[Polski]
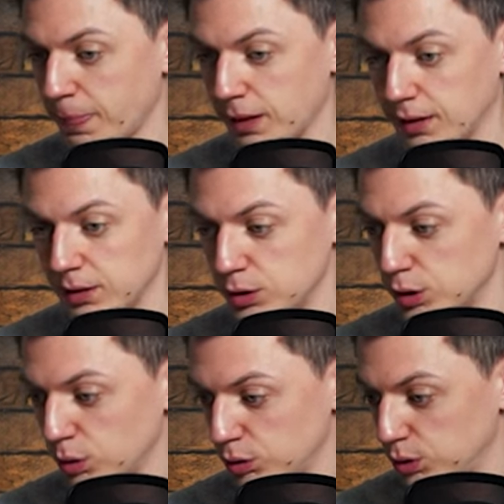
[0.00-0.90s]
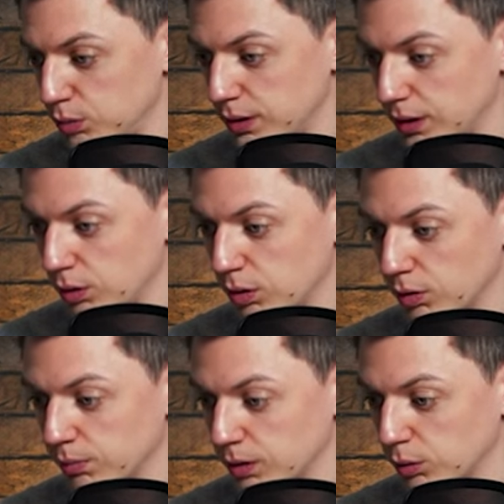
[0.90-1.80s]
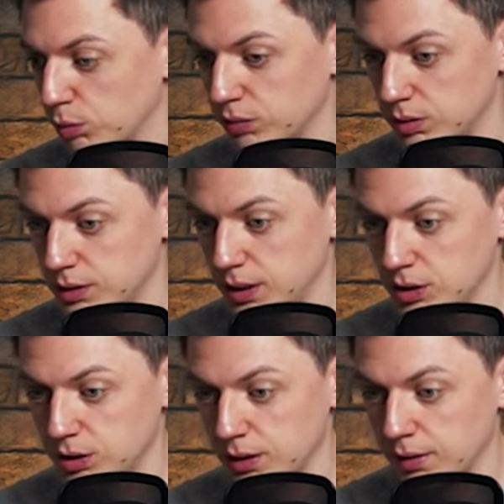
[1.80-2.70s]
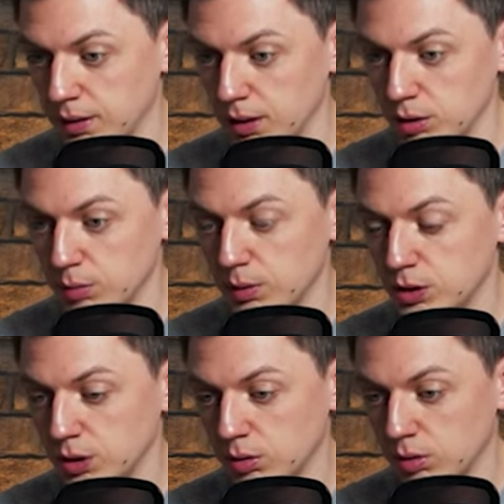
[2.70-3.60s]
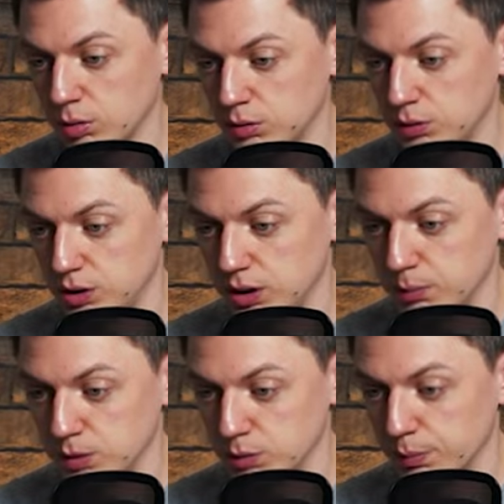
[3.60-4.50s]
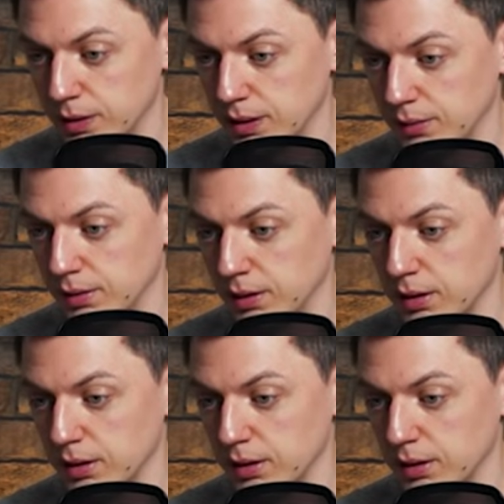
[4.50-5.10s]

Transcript: E, jeśli chodzi tutaj o ten główne zdjęcie, to będzie to oczywiście image banner.